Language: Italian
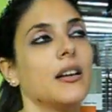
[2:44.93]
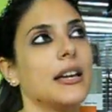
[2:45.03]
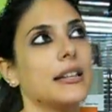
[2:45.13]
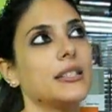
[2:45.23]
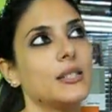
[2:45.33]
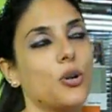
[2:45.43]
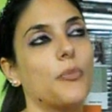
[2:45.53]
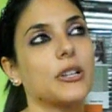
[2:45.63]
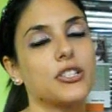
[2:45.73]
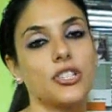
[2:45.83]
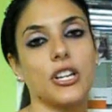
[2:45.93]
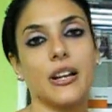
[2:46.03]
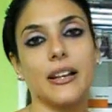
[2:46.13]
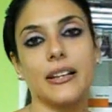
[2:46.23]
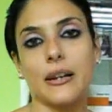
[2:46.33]
e di sopra
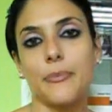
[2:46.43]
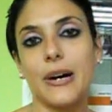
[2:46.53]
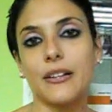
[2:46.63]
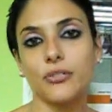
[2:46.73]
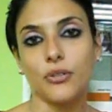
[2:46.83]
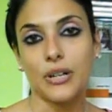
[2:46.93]
c'era il reparto